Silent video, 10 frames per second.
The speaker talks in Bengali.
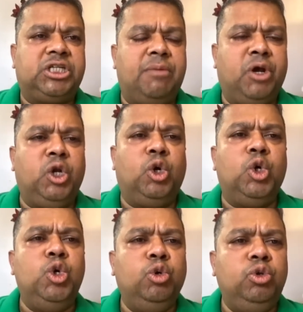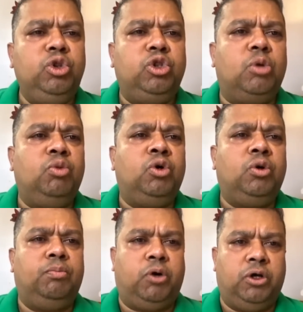সামান্য ন্যূনতম
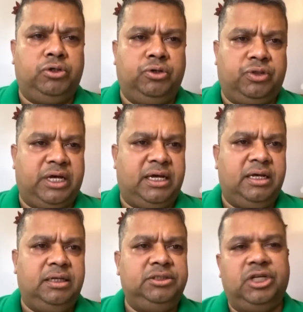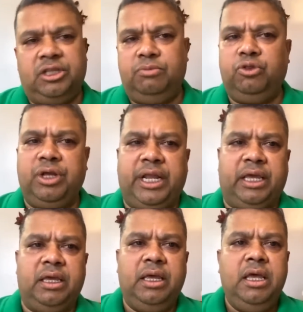ভদ্রতা যাদের মধ্যে
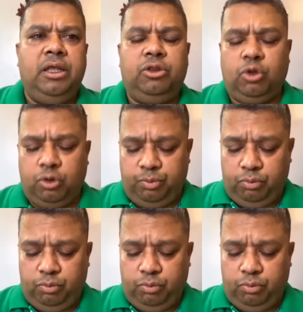নেই তো